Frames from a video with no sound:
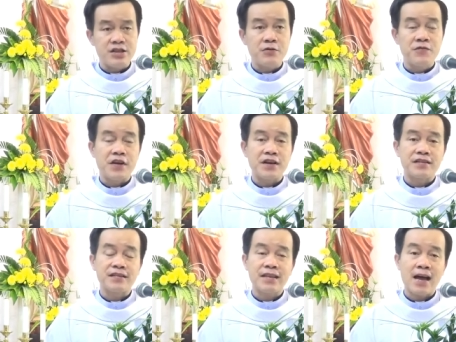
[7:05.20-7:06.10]
trong việc
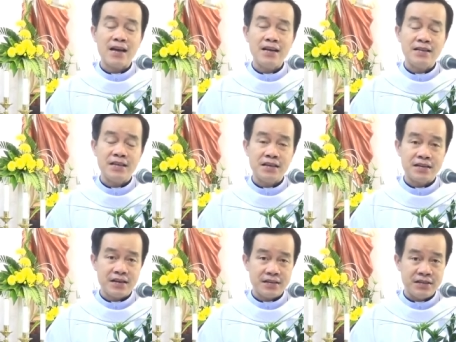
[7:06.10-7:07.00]
tái thiết
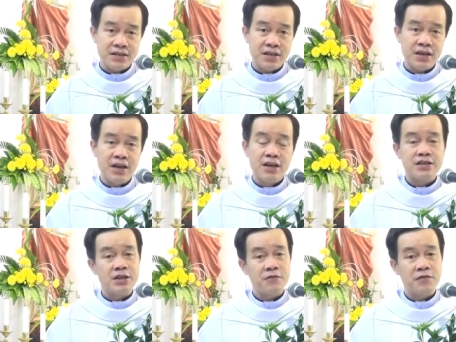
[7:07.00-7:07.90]
đất nước
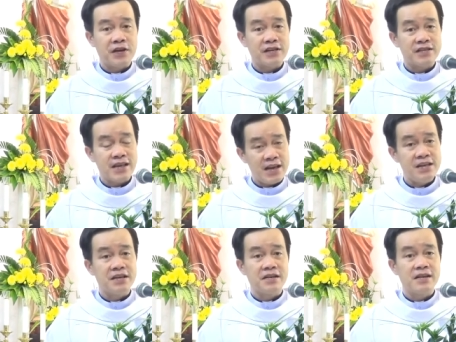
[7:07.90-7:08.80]
trong việc xây
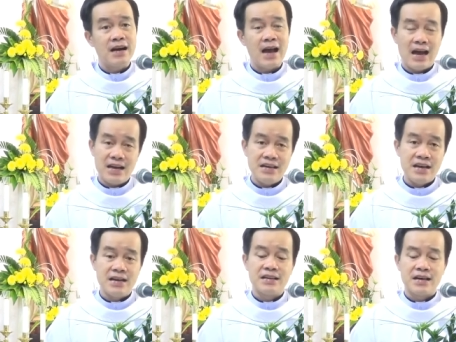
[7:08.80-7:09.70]
dựng lại
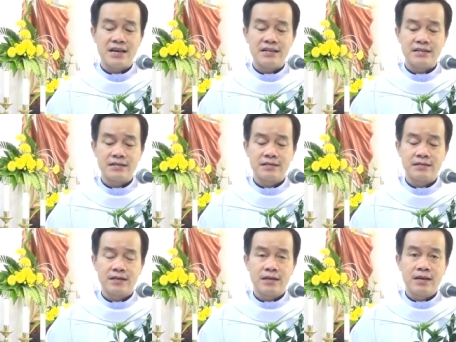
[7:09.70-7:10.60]
đền thờ
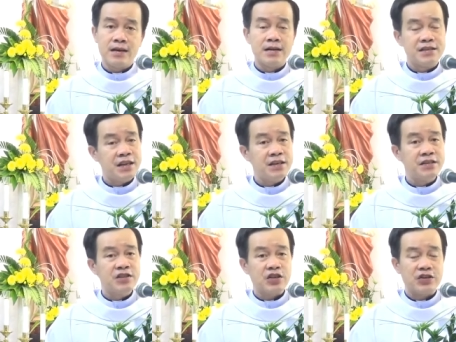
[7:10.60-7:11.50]

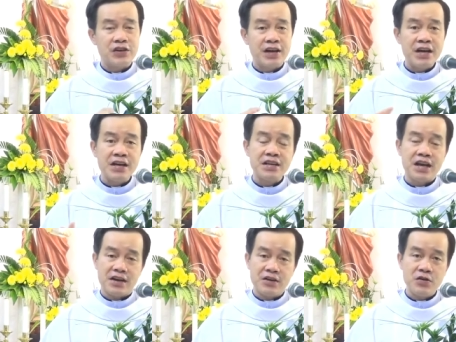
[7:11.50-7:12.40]
chính sự kiên
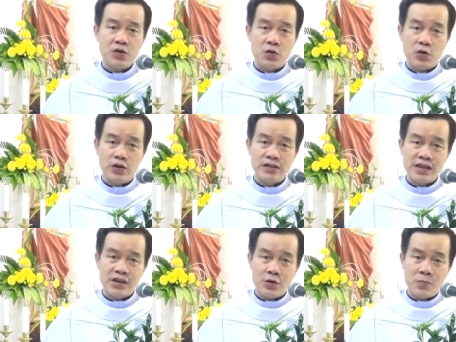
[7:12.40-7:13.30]
nhẫn của
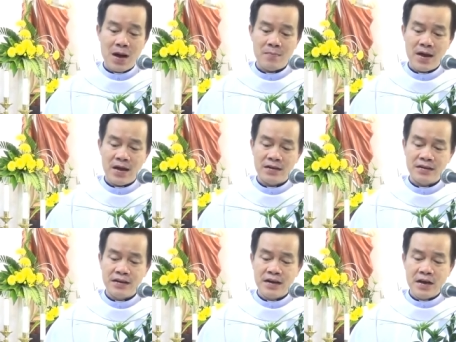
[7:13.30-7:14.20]

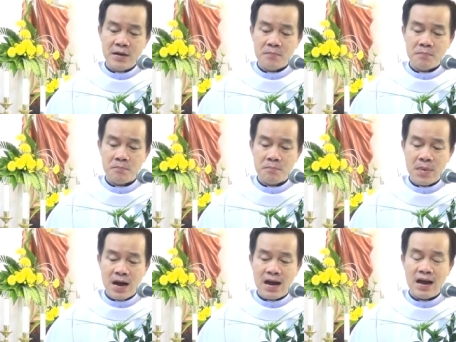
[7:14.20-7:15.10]
Zerubbabel
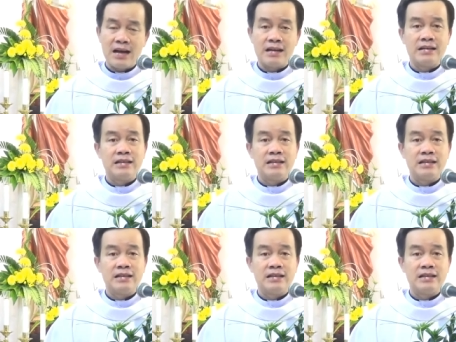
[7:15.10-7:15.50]
mà